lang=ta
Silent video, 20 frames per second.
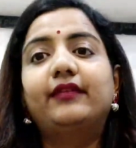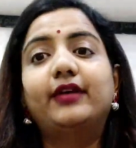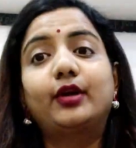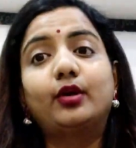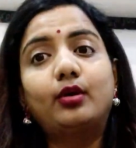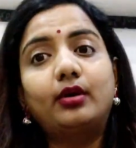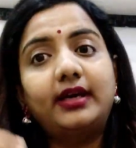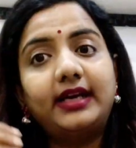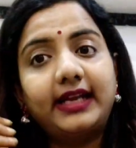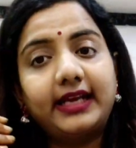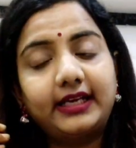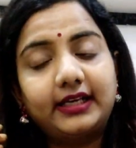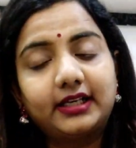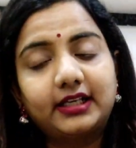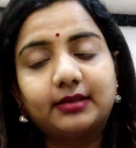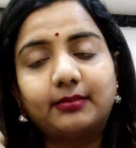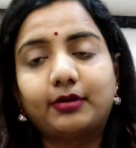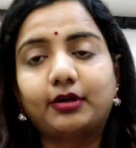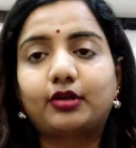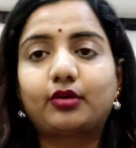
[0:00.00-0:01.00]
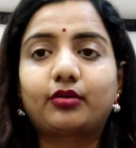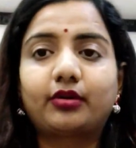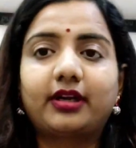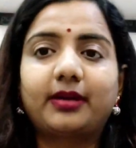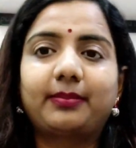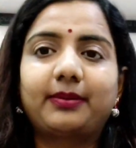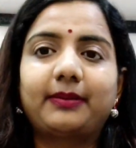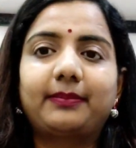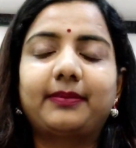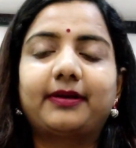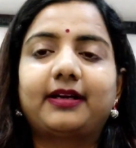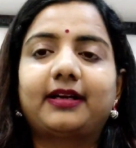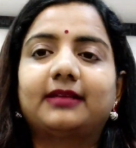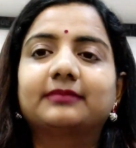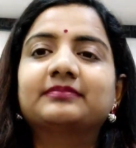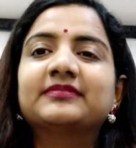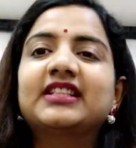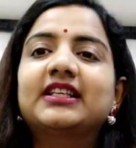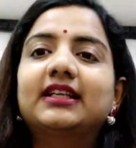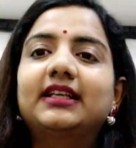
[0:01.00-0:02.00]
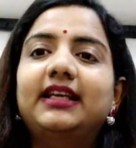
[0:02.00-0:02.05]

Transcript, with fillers: வெறும் நெக்குக்கு மட்டும் கூட அப்ளை பண்ணலாம்